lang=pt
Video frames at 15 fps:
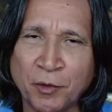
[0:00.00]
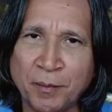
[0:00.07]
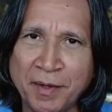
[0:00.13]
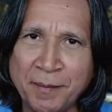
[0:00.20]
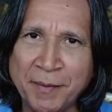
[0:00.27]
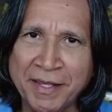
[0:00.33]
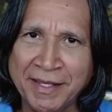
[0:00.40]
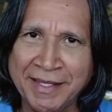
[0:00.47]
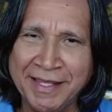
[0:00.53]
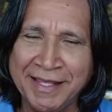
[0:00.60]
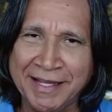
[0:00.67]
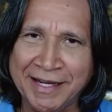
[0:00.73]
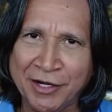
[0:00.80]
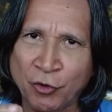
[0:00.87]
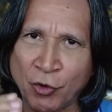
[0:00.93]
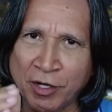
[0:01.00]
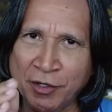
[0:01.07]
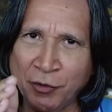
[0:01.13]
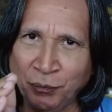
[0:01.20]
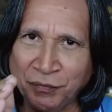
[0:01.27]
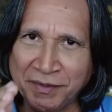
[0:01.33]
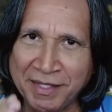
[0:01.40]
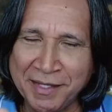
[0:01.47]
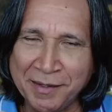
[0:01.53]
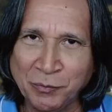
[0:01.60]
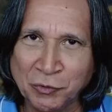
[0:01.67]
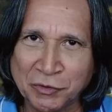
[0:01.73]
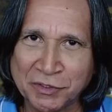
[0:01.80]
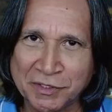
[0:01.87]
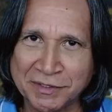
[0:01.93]
O problema é que nós não
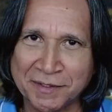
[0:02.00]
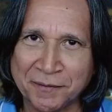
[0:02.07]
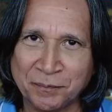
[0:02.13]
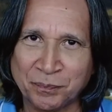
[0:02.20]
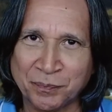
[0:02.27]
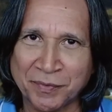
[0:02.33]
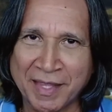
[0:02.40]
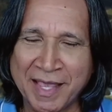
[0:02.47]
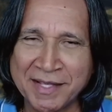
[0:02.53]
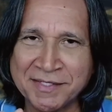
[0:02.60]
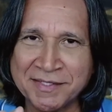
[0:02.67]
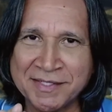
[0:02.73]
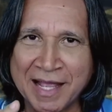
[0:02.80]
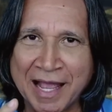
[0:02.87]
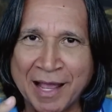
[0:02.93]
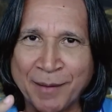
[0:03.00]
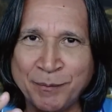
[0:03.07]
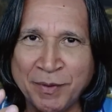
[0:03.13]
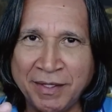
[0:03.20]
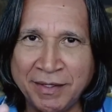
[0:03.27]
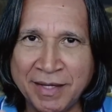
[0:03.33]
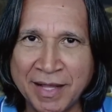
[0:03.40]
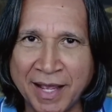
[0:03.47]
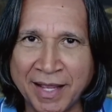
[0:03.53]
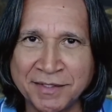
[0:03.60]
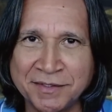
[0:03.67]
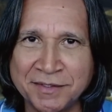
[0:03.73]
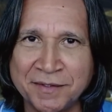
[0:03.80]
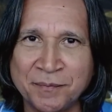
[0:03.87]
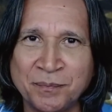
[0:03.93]
temos esta
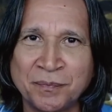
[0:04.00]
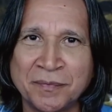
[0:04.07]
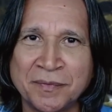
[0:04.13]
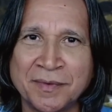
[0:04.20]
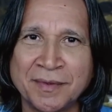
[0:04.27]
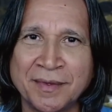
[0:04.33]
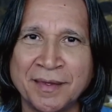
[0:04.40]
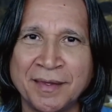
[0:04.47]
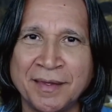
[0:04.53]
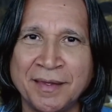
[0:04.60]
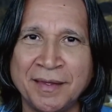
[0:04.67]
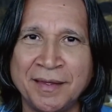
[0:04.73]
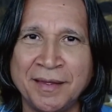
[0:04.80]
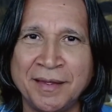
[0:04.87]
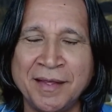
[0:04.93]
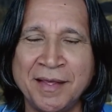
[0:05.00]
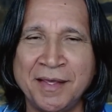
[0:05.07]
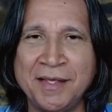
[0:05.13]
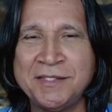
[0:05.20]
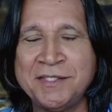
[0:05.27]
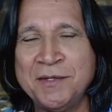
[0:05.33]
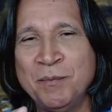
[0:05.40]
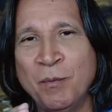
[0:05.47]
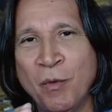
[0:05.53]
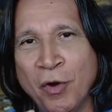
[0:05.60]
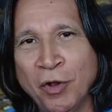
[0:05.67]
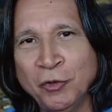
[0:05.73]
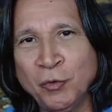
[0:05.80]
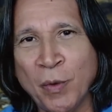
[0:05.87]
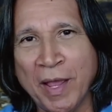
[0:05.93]
habilidade, esse
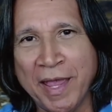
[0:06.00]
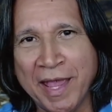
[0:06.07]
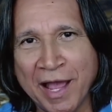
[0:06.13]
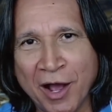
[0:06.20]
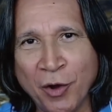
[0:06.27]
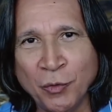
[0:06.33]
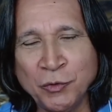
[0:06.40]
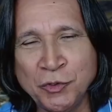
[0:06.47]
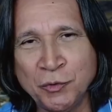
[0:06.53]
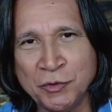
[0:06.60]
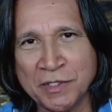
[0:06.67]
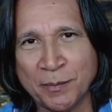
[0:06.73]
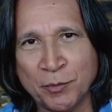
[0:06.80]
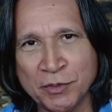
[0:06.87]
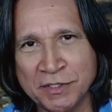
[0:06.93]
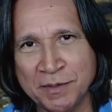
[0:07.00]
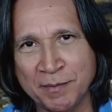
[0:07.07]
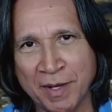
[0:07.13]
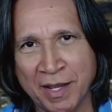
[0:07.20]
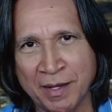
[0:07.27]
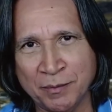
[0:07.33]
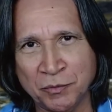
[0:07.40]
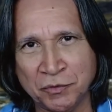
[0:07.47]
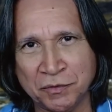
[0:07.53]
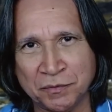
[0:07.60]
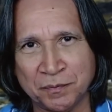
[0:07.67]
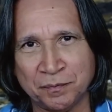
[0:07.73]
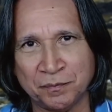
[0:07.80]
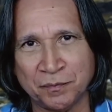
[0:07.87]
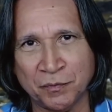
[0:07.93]
modo real de nos
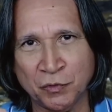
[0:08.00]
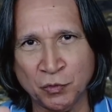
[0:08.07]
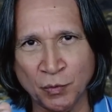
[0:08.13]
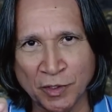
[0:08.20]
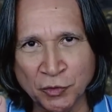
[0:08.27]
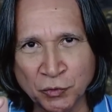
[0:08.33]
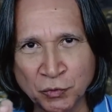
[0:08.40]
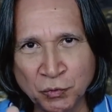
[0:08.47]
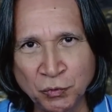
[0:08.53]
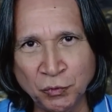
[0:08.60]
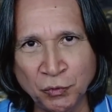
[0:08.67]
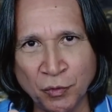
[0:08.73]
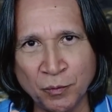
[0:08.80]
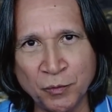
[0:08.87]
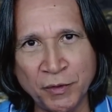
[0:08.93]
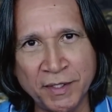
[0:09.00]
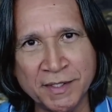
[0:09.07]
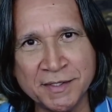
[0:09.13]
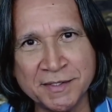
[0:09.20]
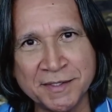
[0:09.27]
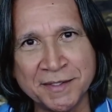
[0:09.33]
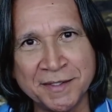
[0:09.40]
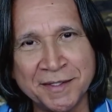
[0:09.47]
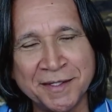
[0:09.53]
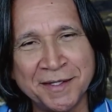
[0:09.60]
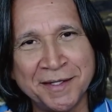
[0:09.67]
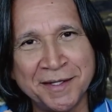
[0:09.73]
aproximarmos de um assunto como esse,